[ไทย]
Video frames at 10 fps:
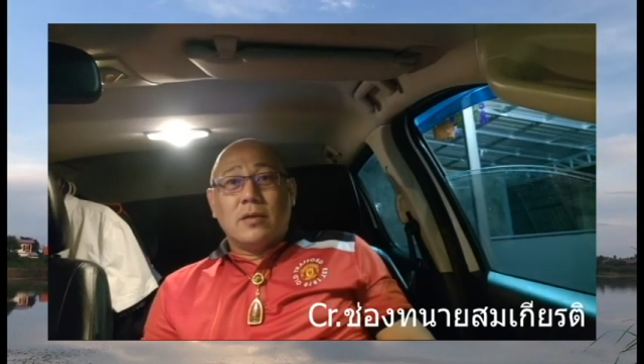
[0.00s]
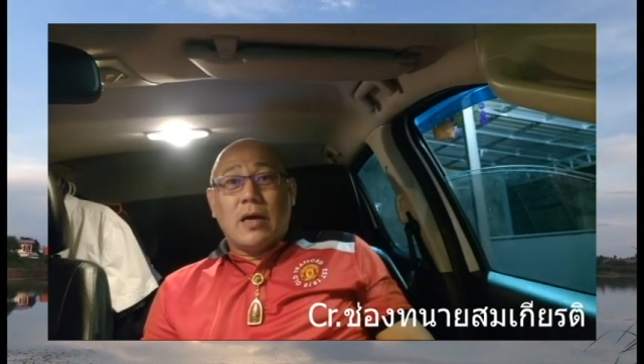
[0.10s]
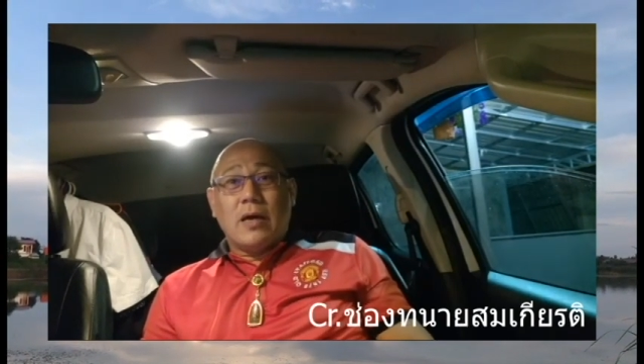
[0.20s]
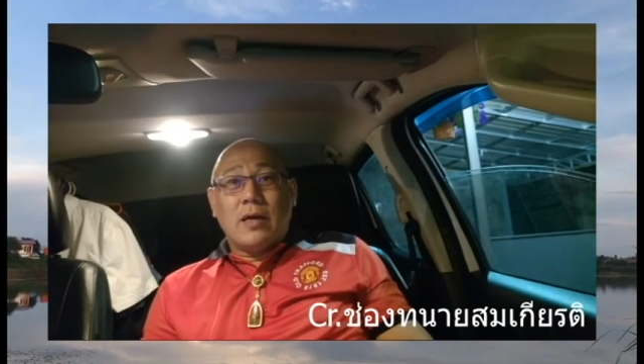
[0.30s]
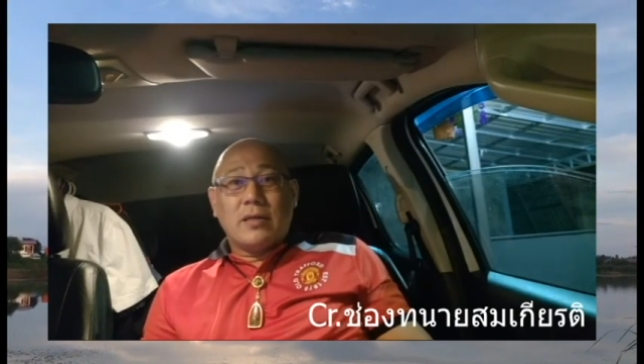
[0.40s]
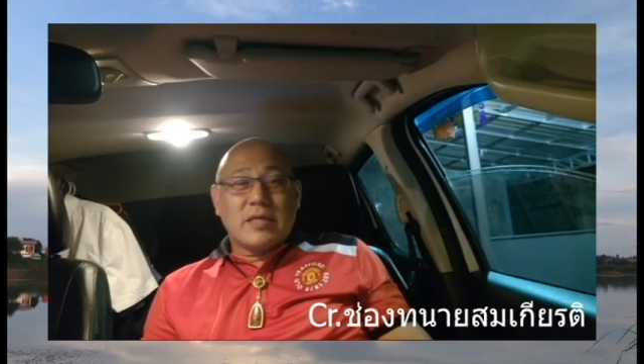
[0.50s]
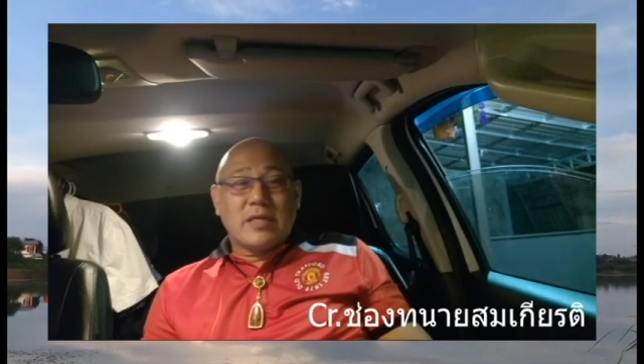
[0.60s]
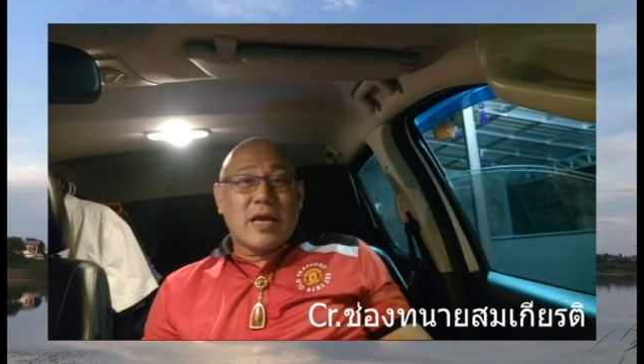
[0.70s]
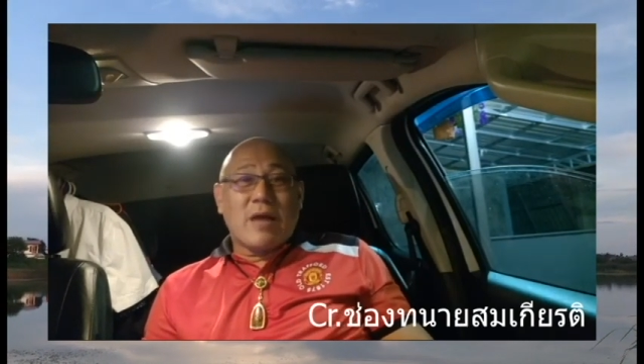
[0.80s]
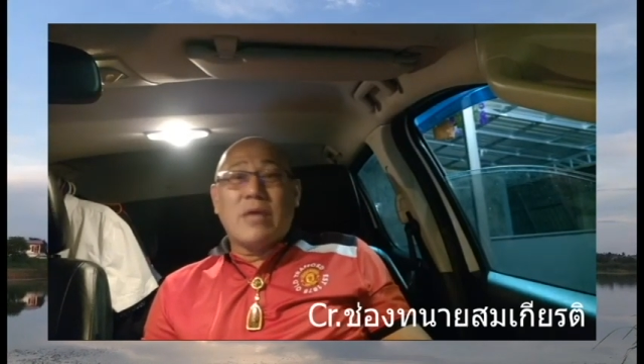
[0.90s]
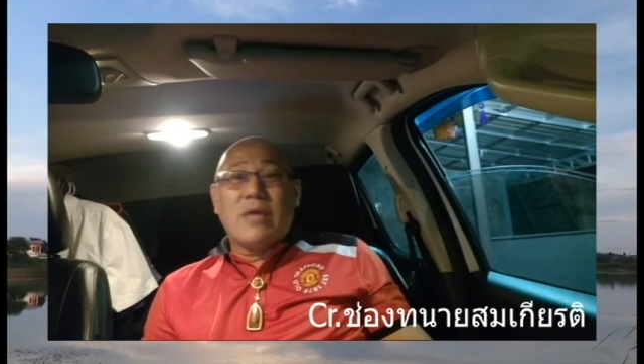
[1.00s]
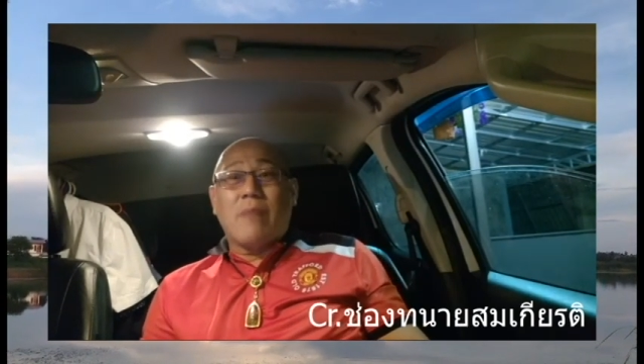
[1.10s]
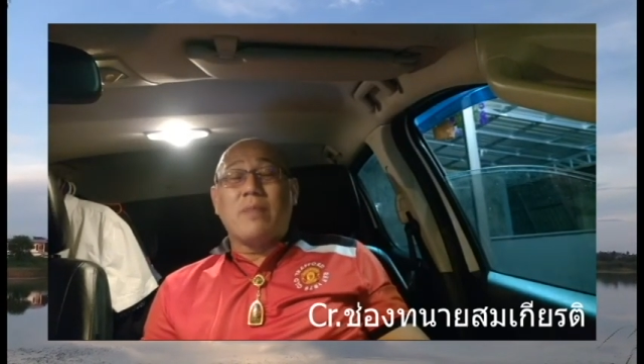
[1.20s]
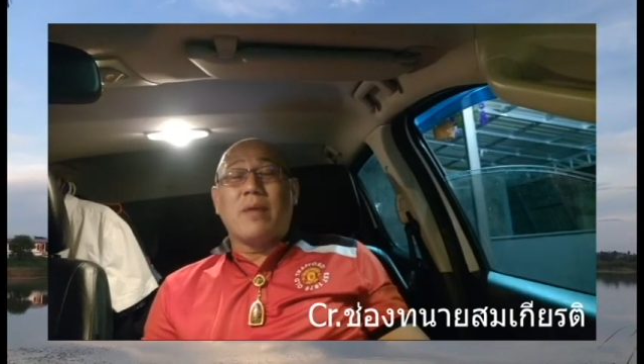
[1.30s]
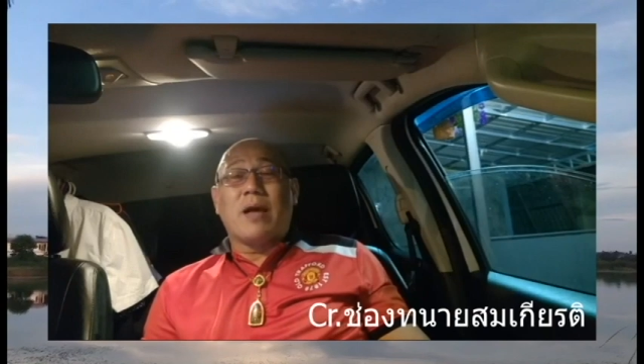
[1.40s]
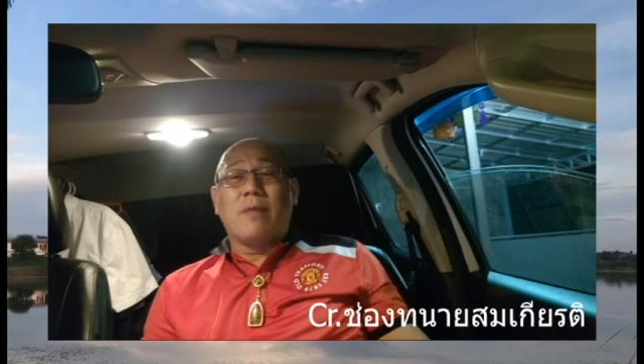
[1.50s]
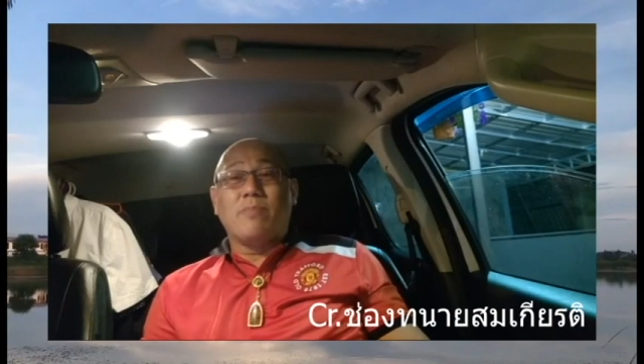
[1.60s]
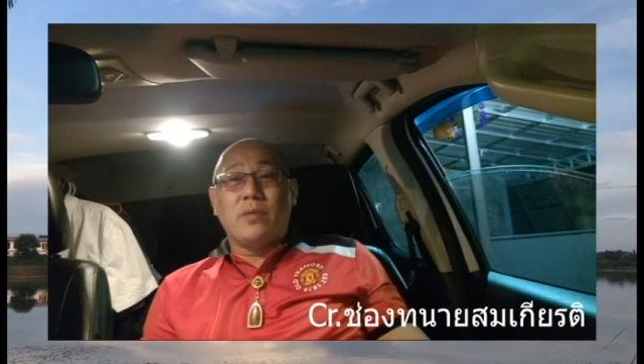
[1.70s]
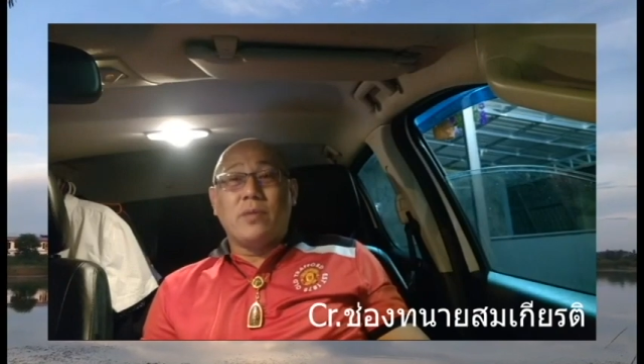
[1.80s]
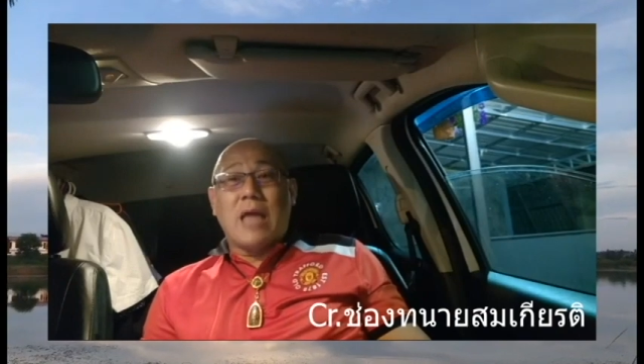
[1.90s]
เออจะใช้คำหยาบได้ไหมครับ
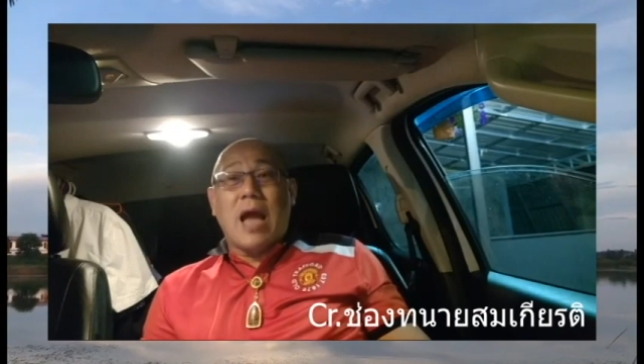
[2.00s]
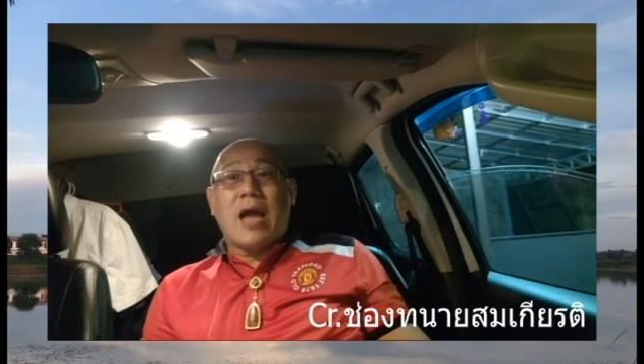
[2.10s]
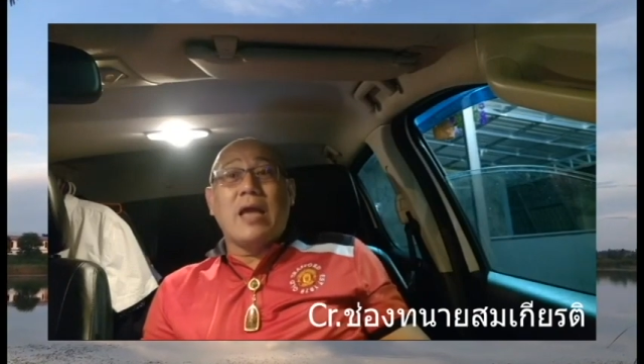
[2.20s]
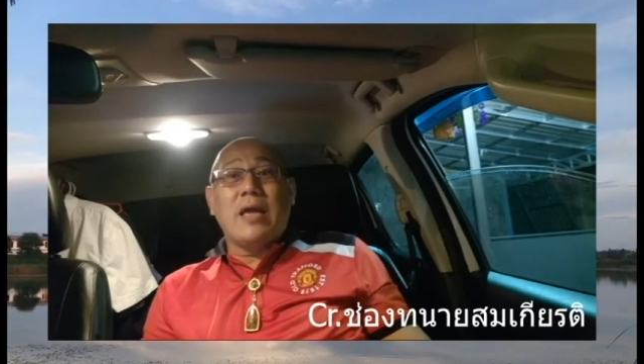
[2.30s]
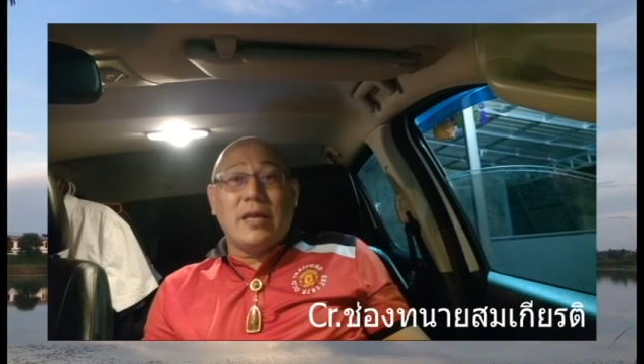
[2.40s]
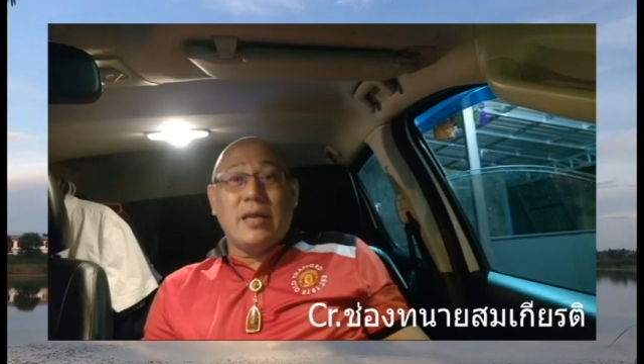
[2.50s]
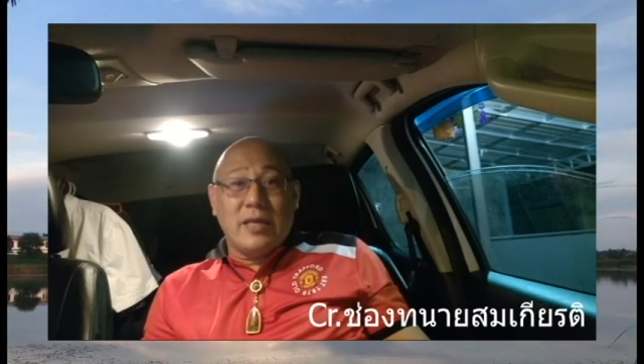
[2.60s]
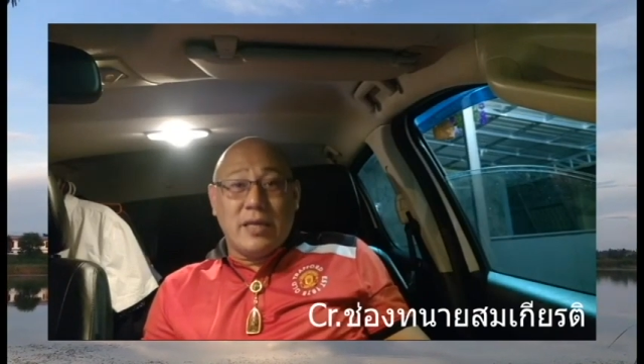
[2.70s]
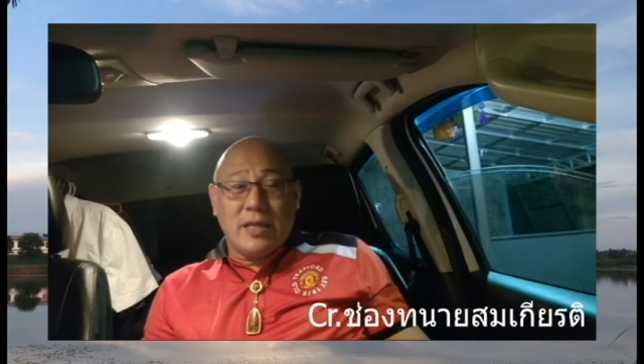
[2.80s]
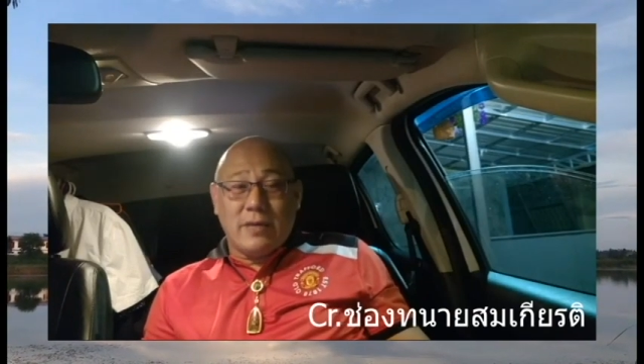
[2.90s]
อยากให้เองดีนี่